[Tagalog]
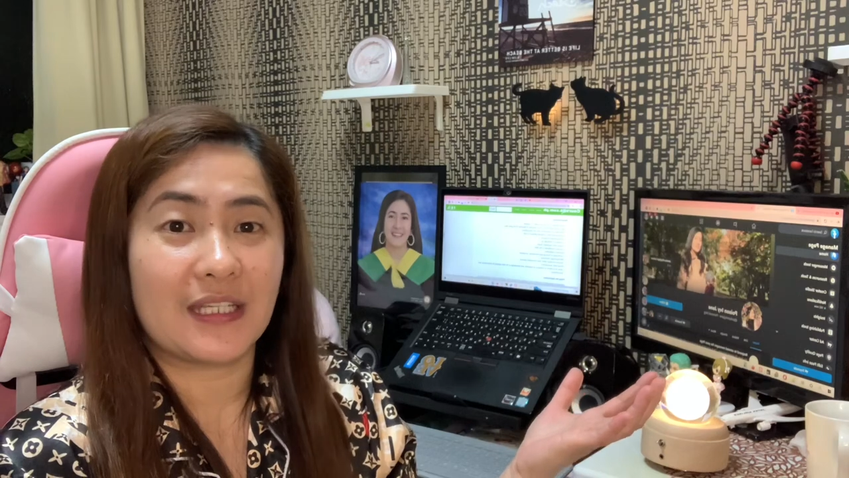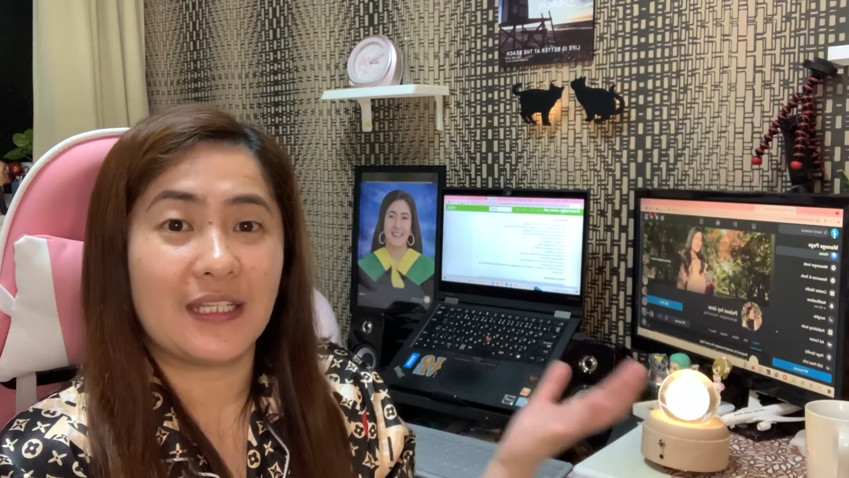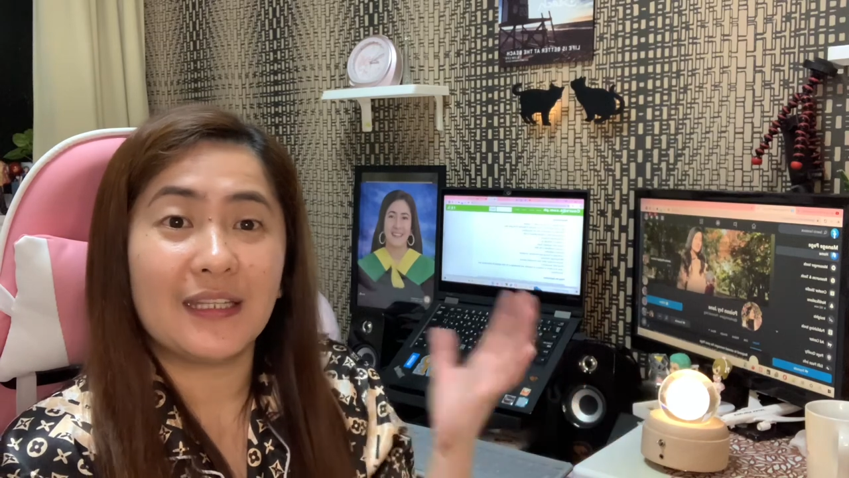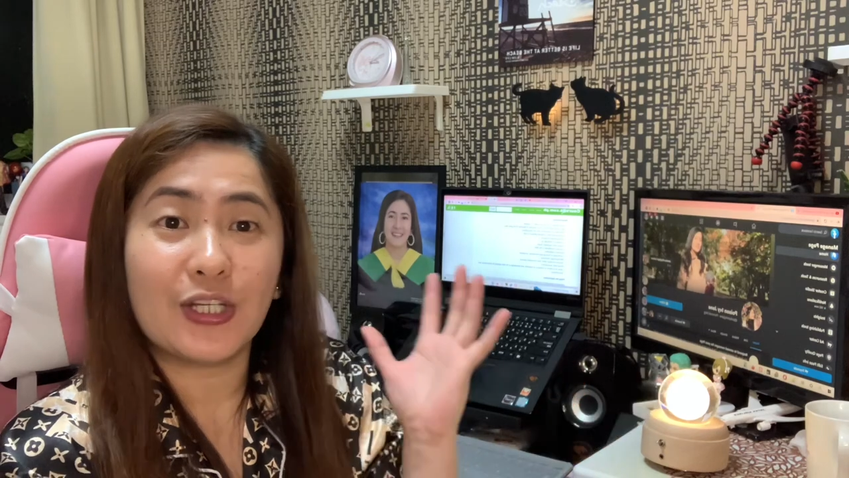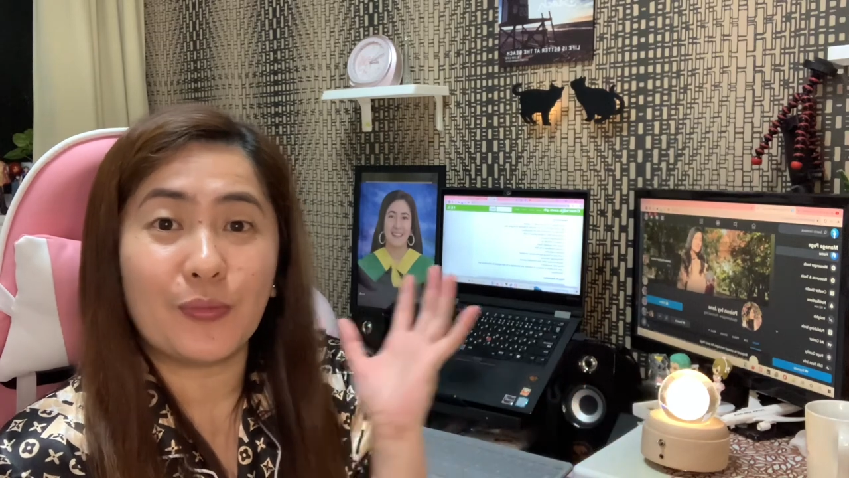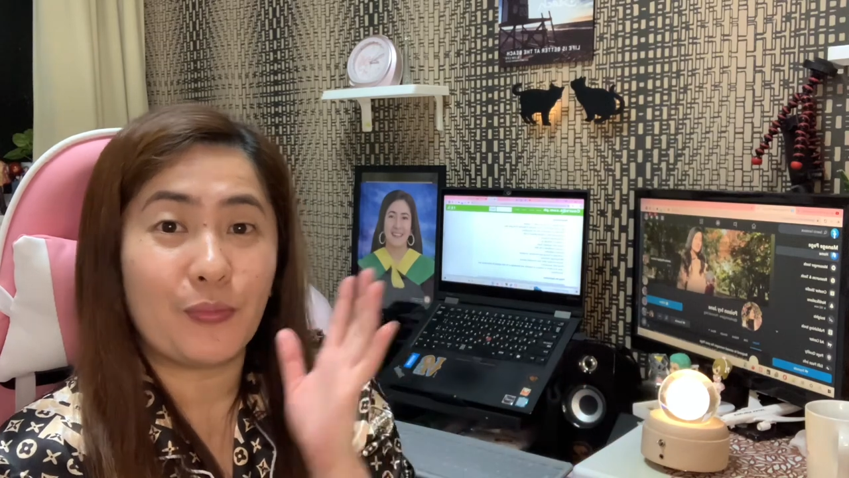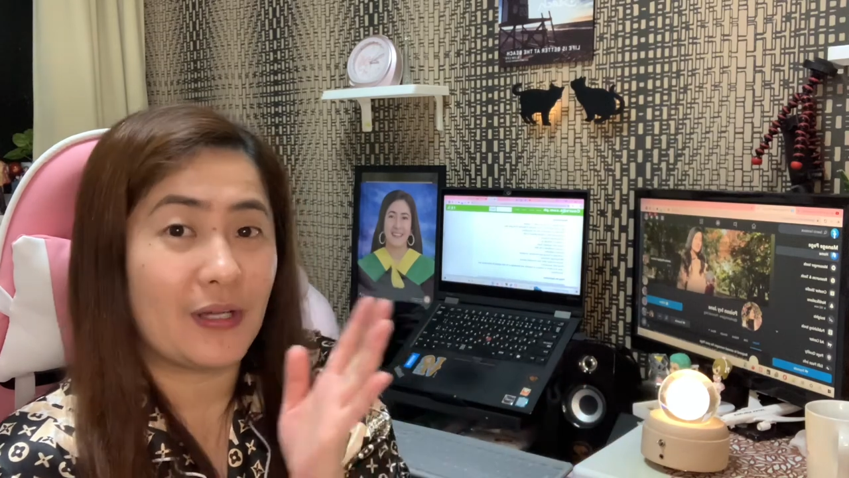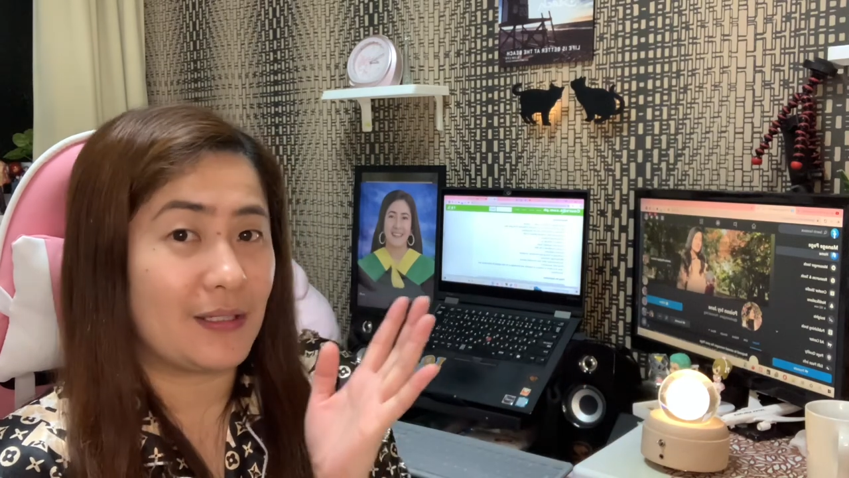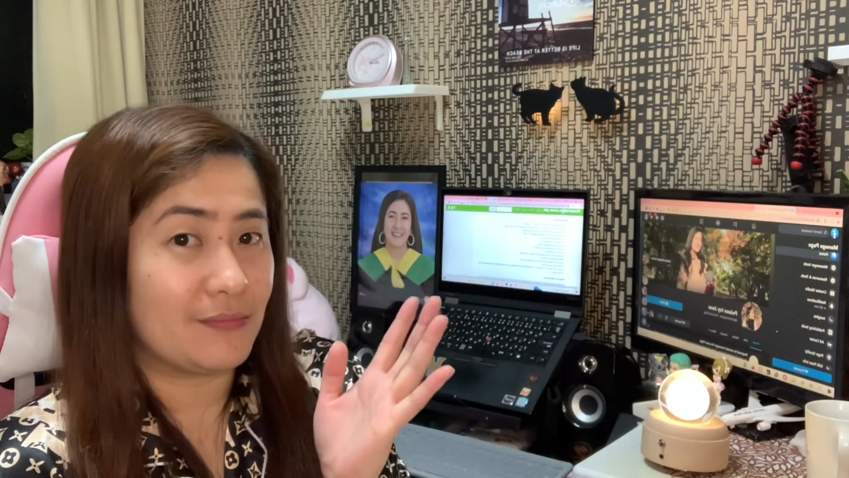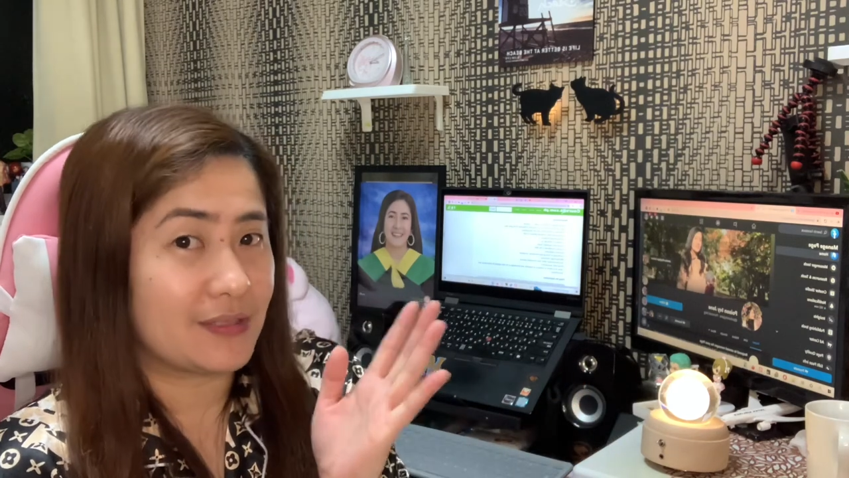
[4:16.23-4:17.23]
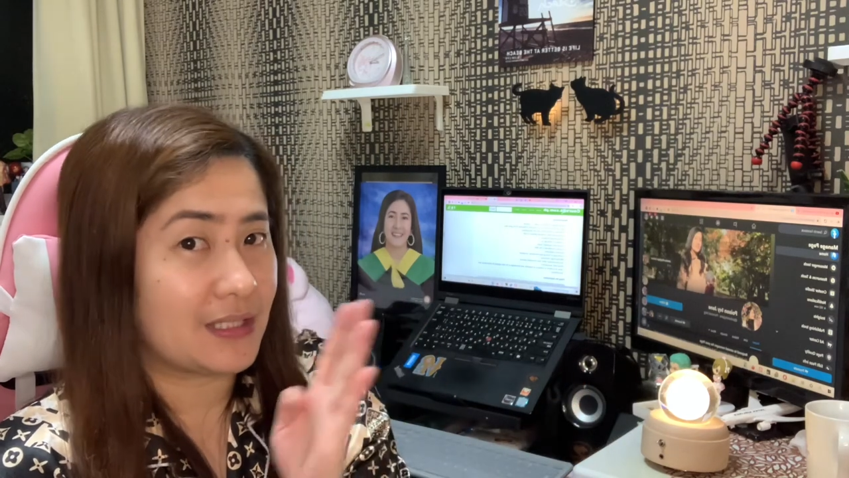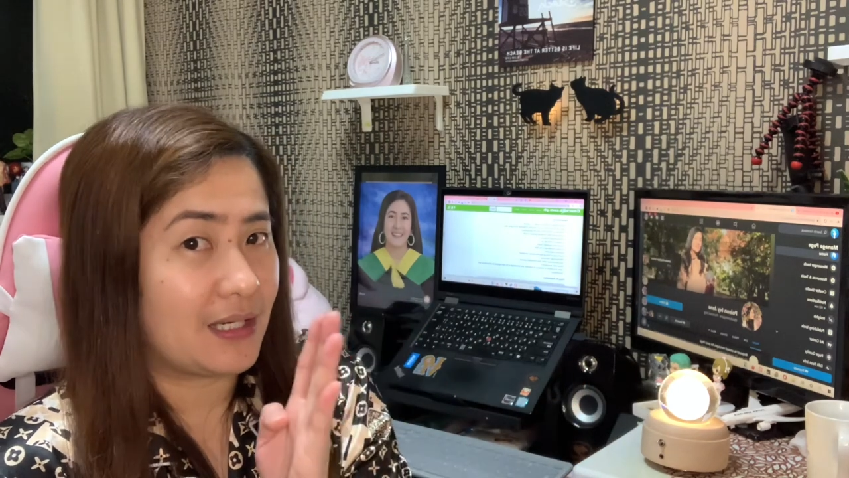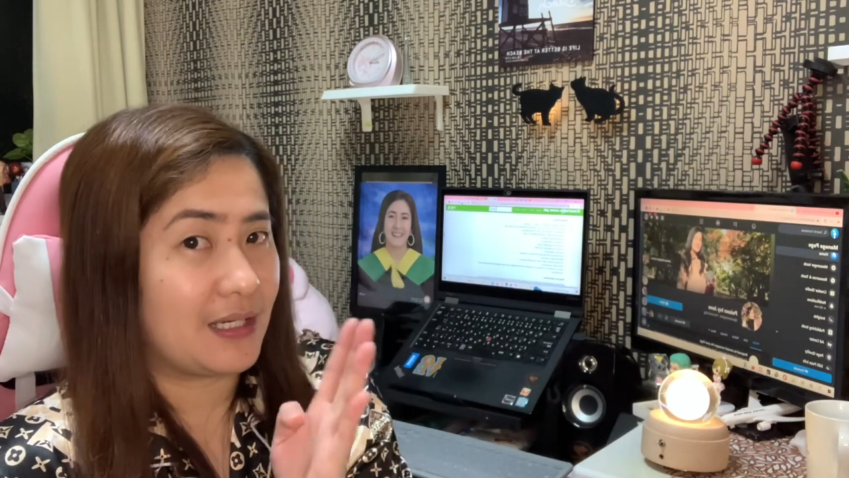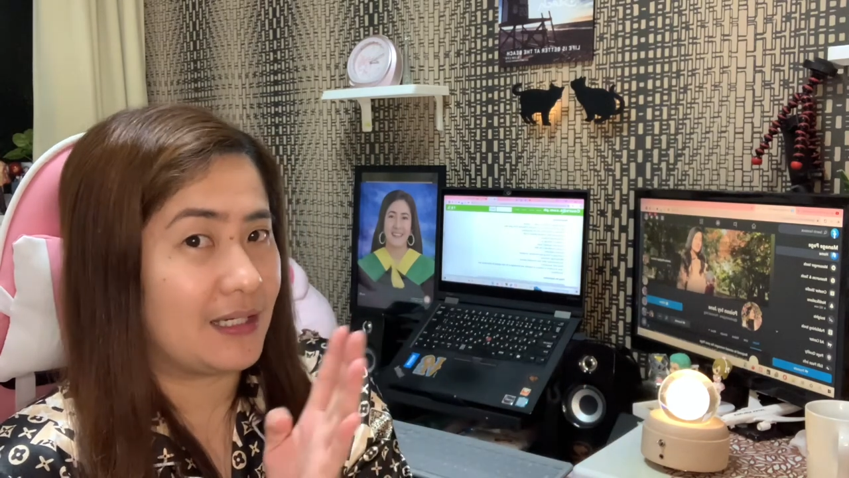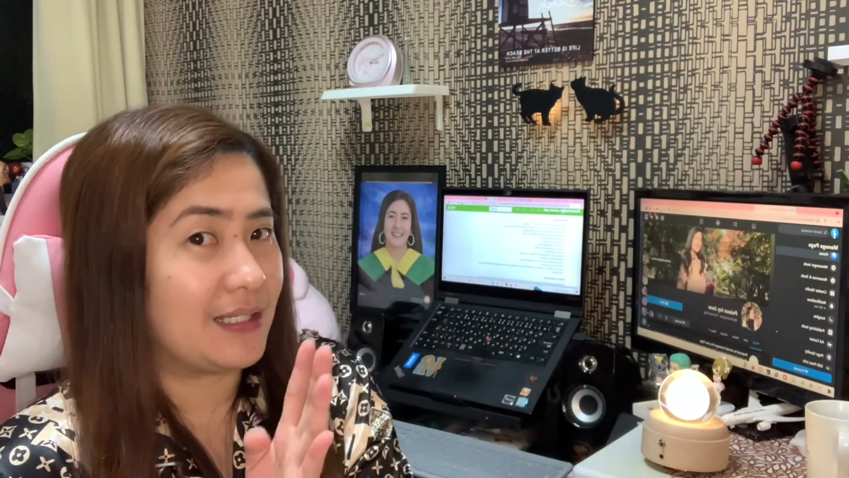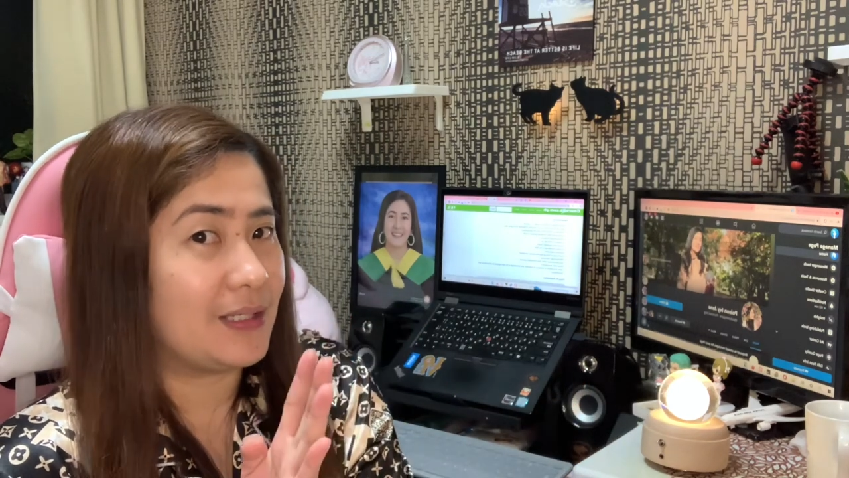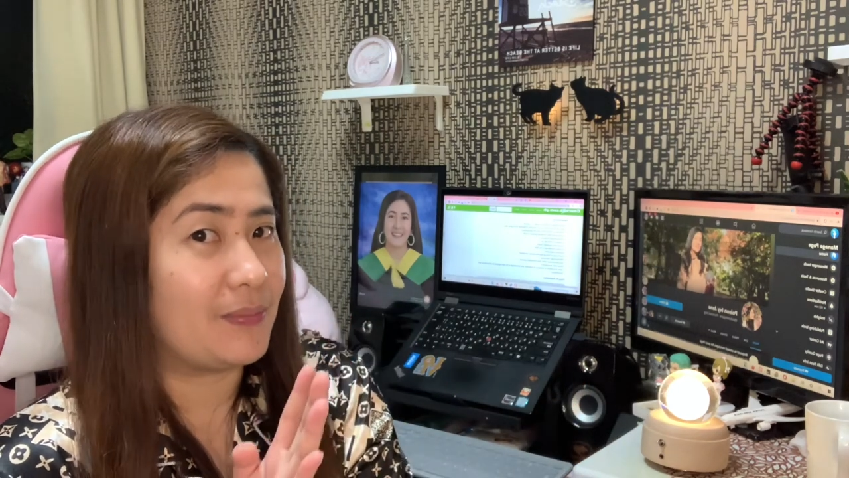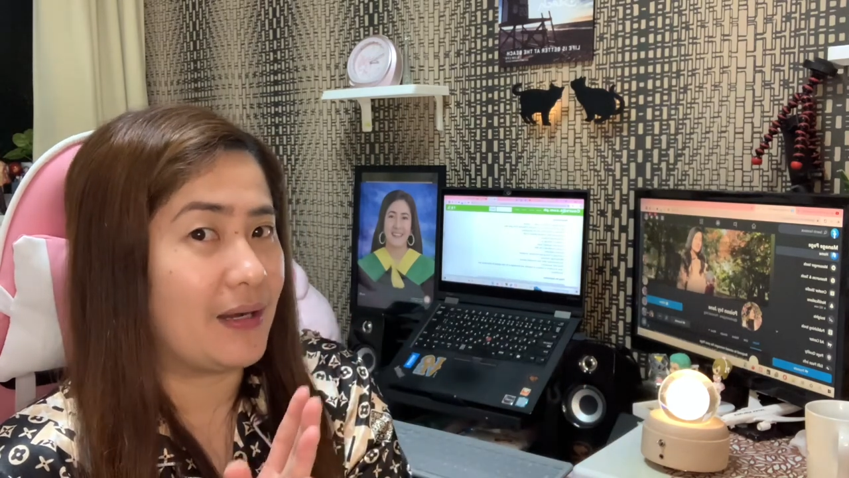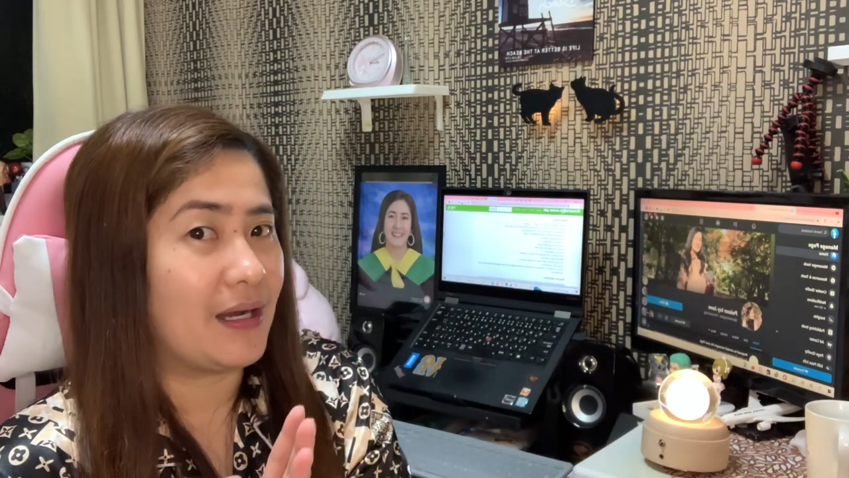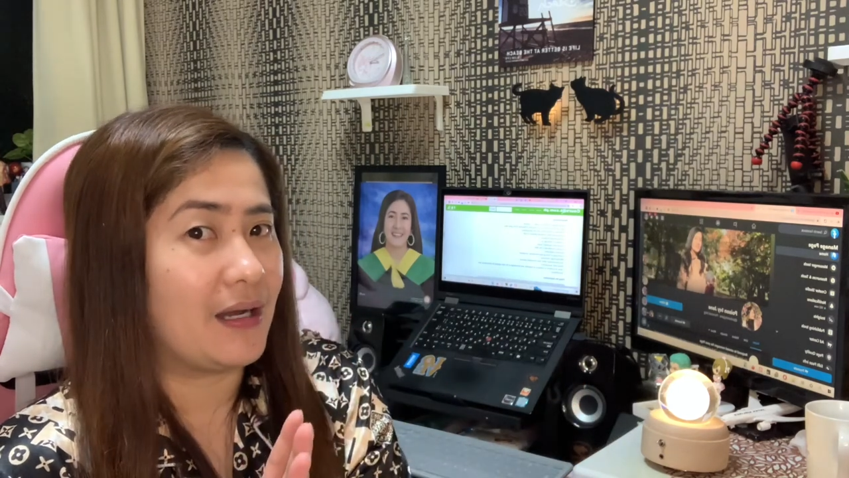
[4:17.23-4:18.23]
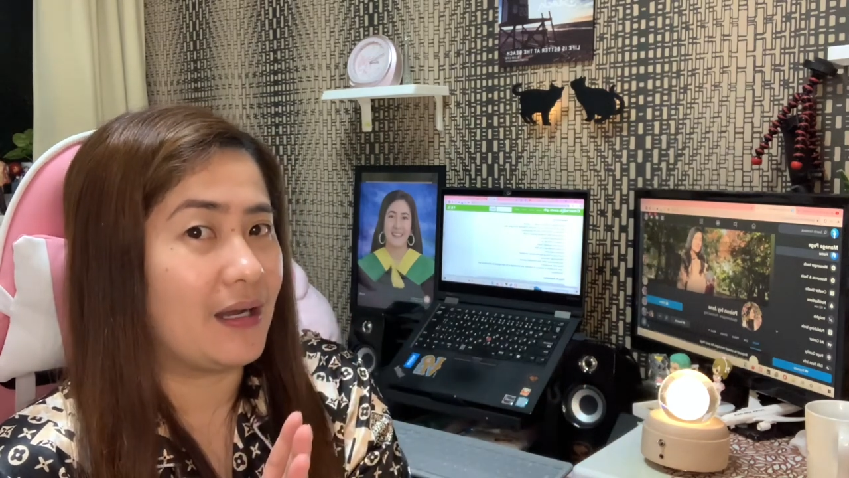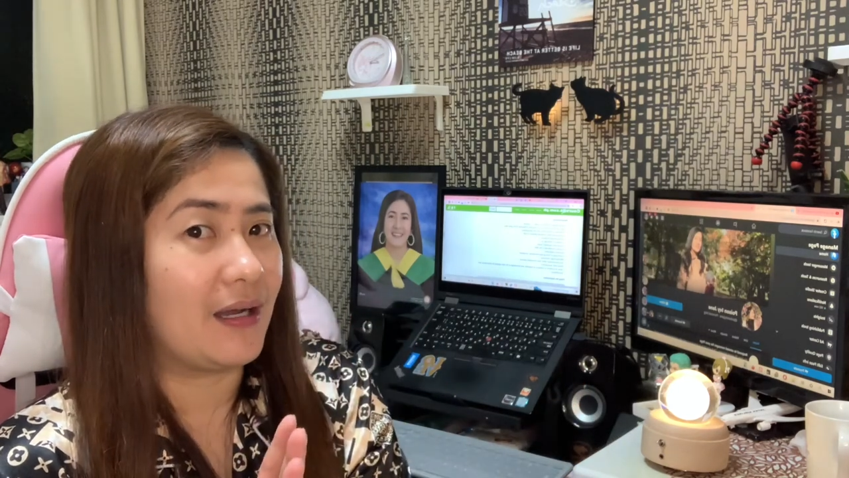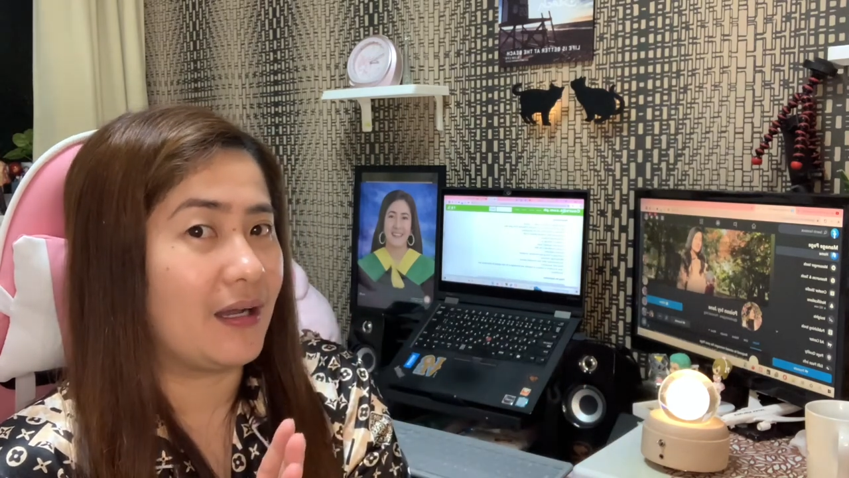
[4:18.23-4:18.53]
Hindi ko po alam sa ibang